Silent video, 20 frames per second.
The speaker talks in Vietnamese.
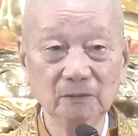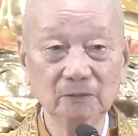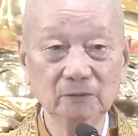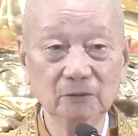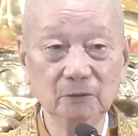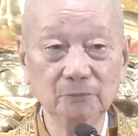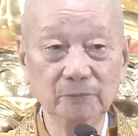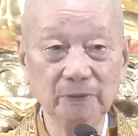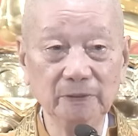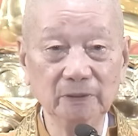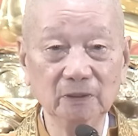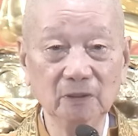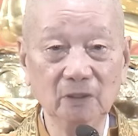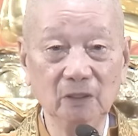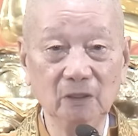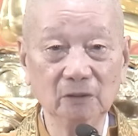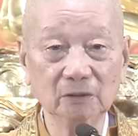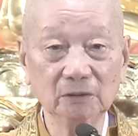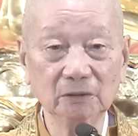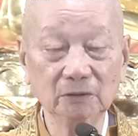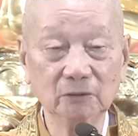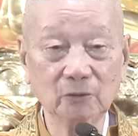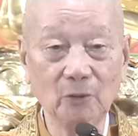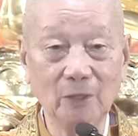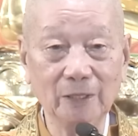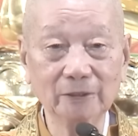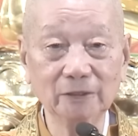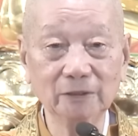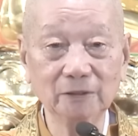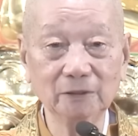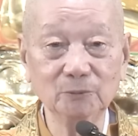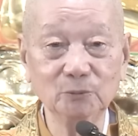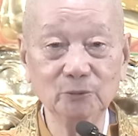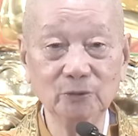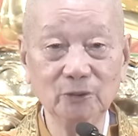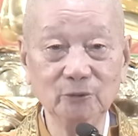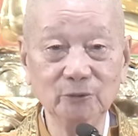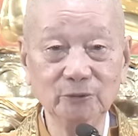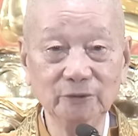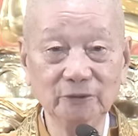Trong miệng họ nó tỏa ra cái mùi
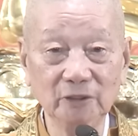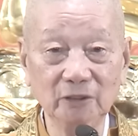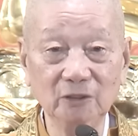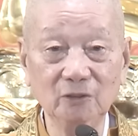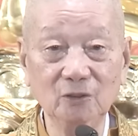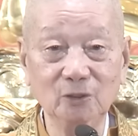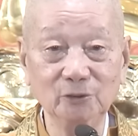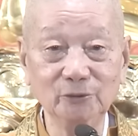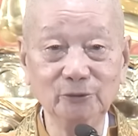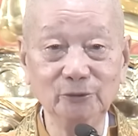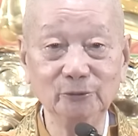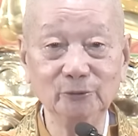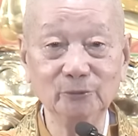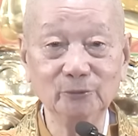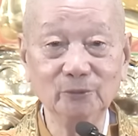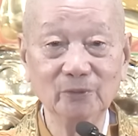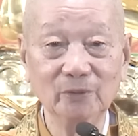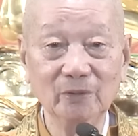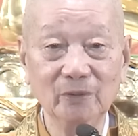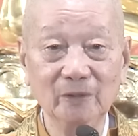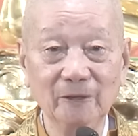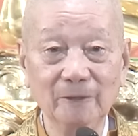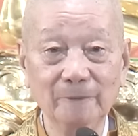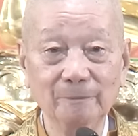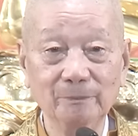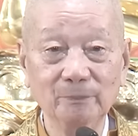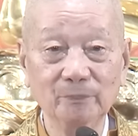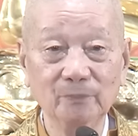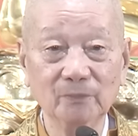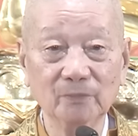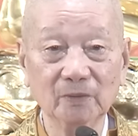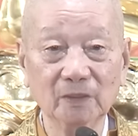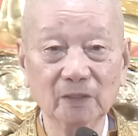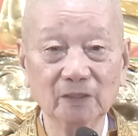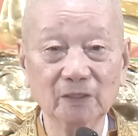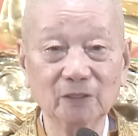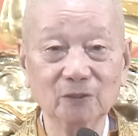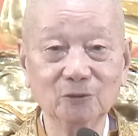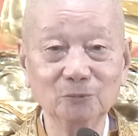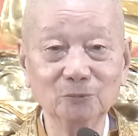hôi rất khó chịu. Cái
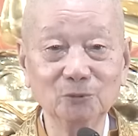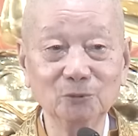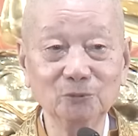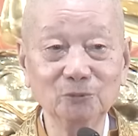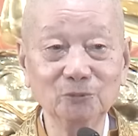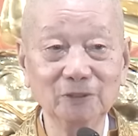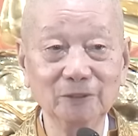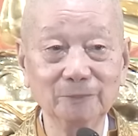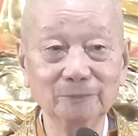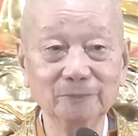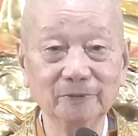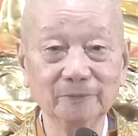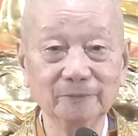này cũng túc nghiệp.